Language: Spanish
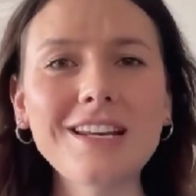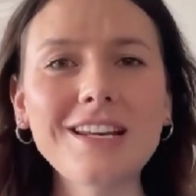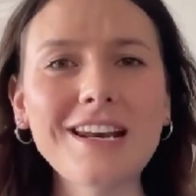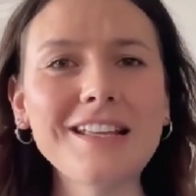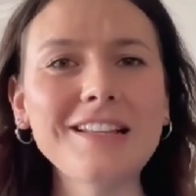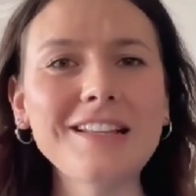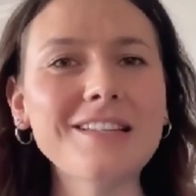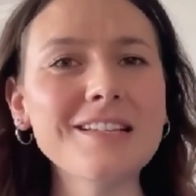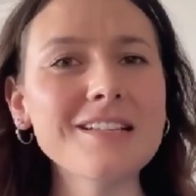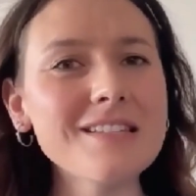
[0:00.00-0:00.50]
y
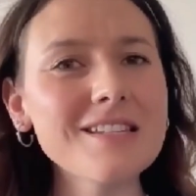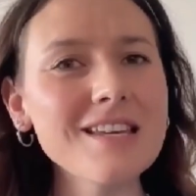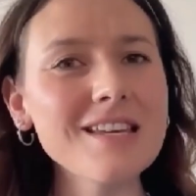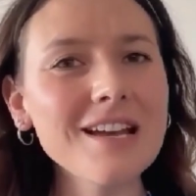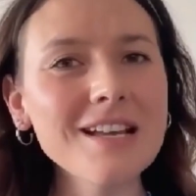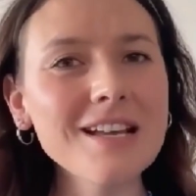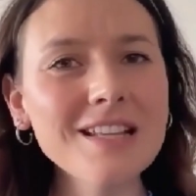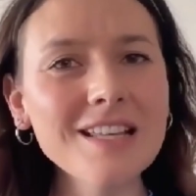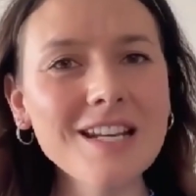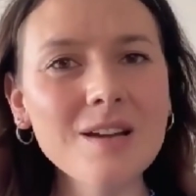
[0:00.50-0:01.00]
la
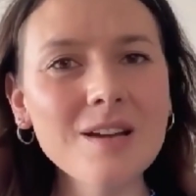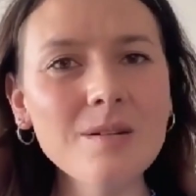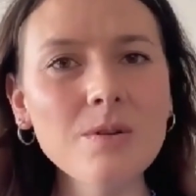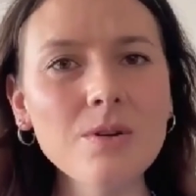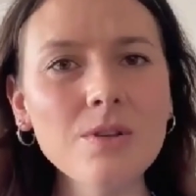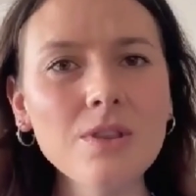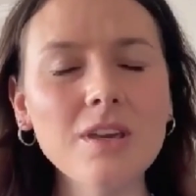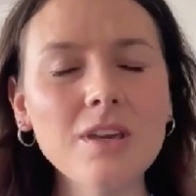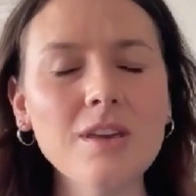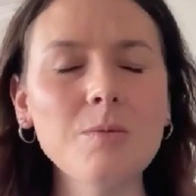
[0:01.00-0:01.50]
intensidad que
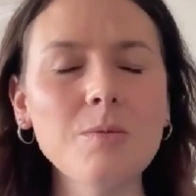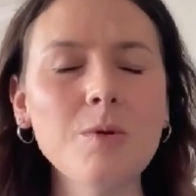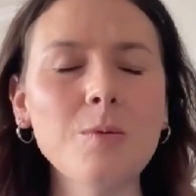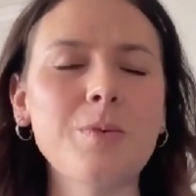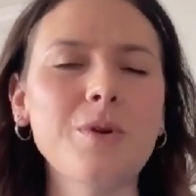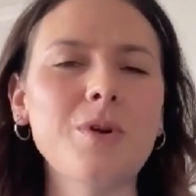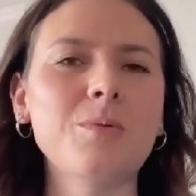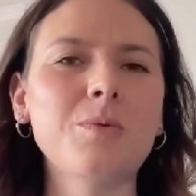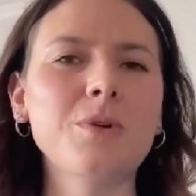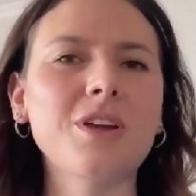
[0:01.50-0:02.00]
tenemos
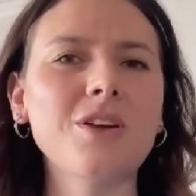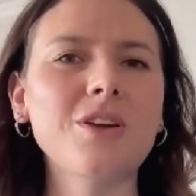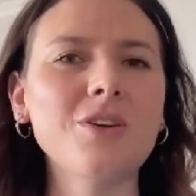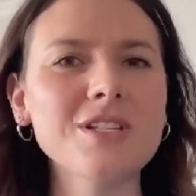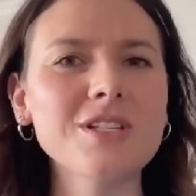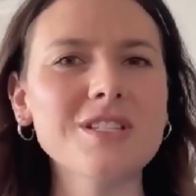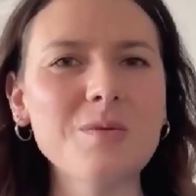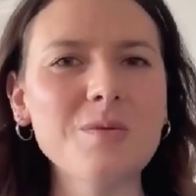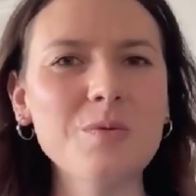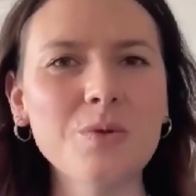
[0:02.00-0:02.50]
dijimos, pero ¿por
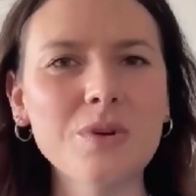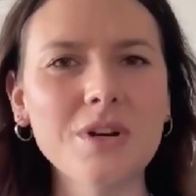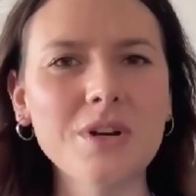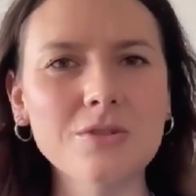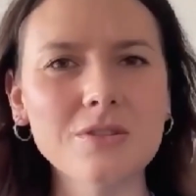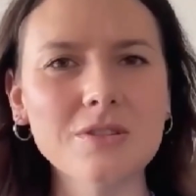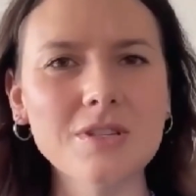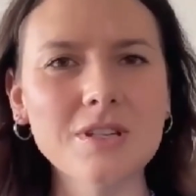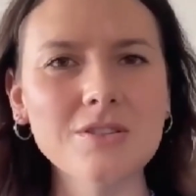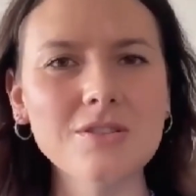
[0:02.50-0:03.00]
qué no hacemos
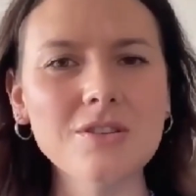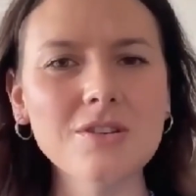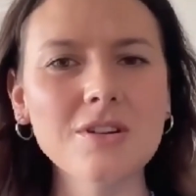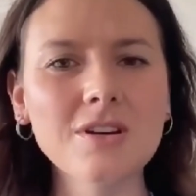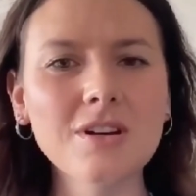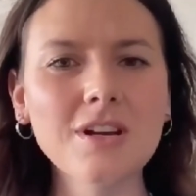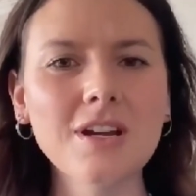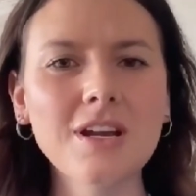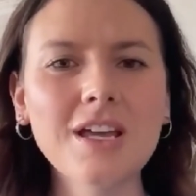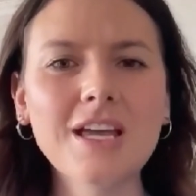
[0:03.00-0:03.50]
una
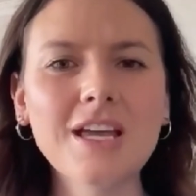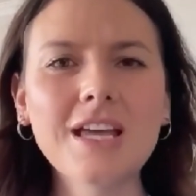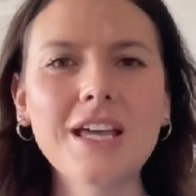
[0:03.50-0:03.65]
asociación?